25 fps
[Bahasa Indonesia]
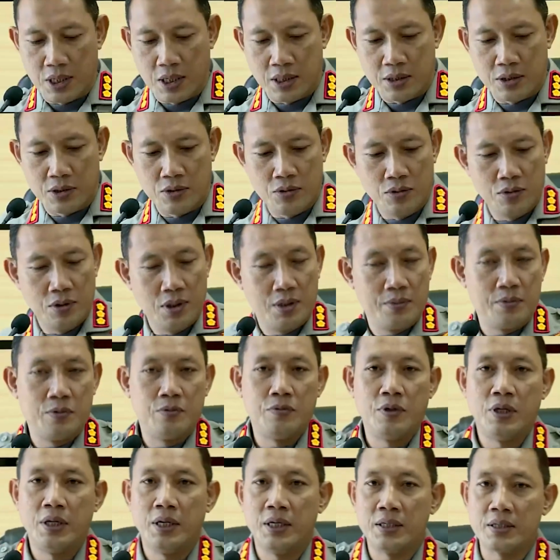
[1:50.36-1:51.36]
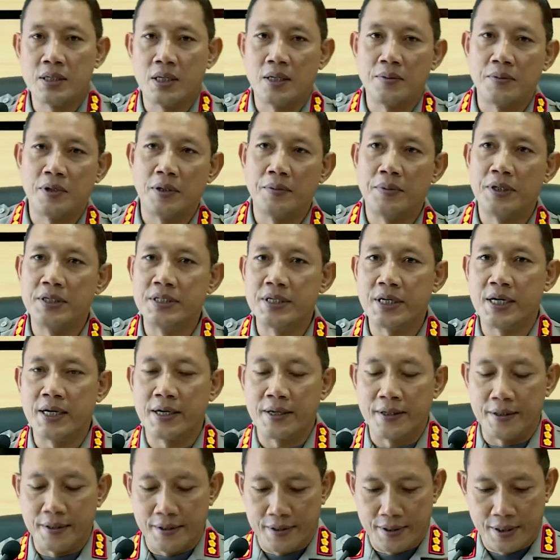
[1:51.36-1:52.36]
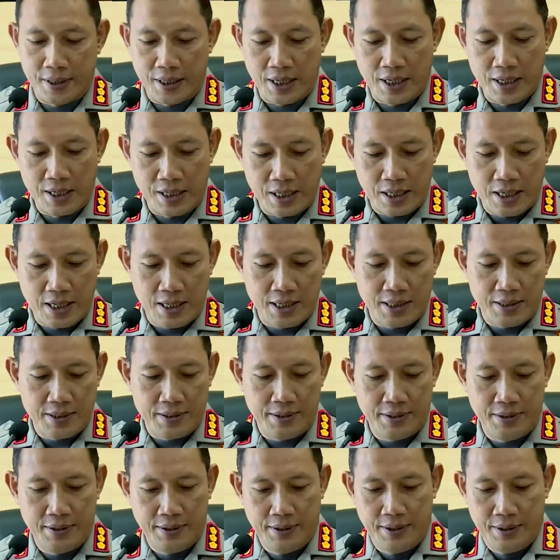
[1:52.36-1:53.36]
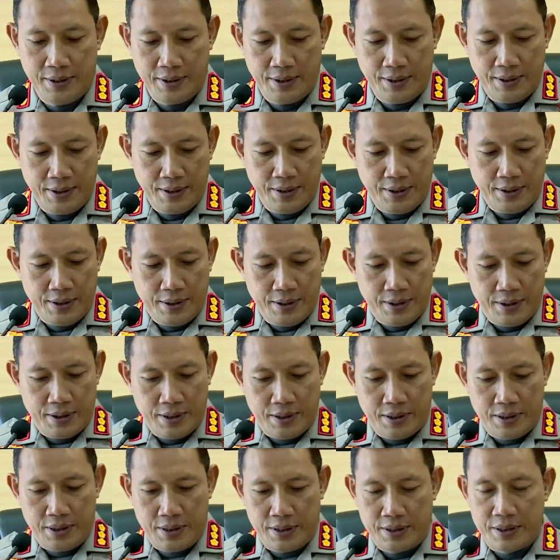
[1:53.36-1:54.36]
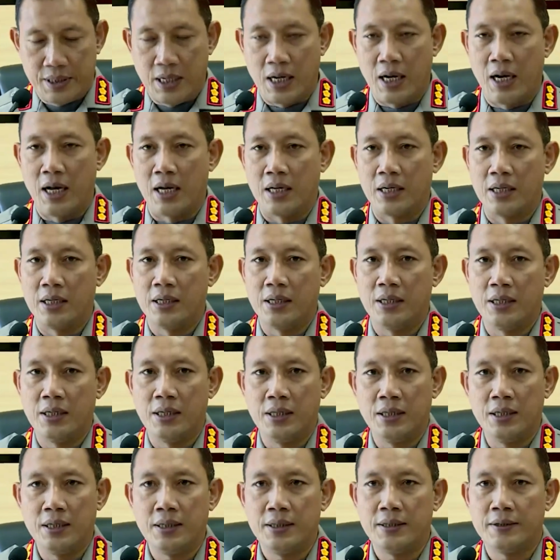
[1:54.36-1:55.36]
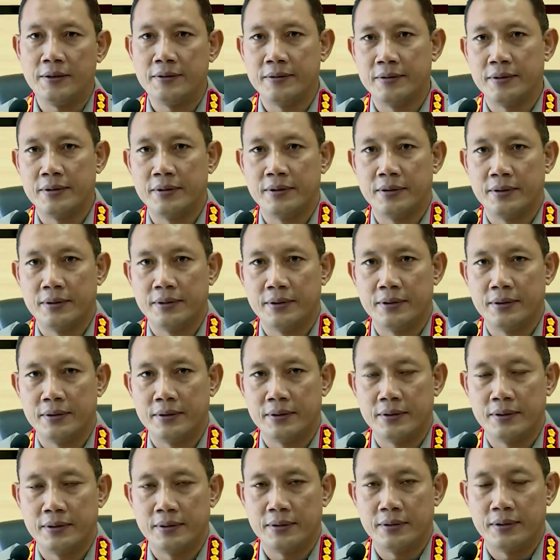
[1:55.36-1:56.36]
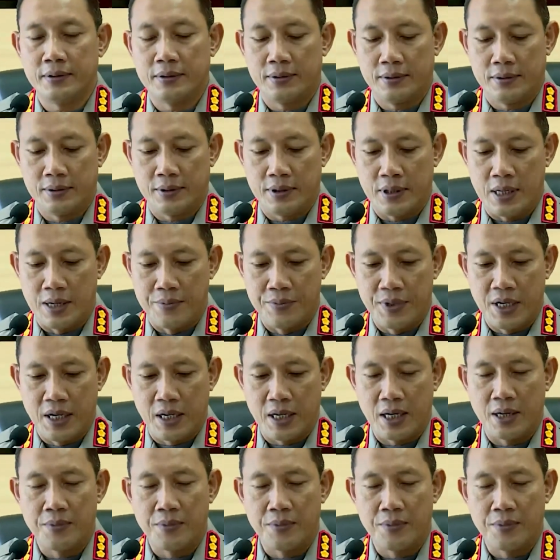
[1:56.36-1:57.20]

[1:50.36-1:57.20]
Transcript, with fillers: Hingga kini, kepolisian masih membutuhkan hasil visum untuk menambah bukti terkait dengan penculikan.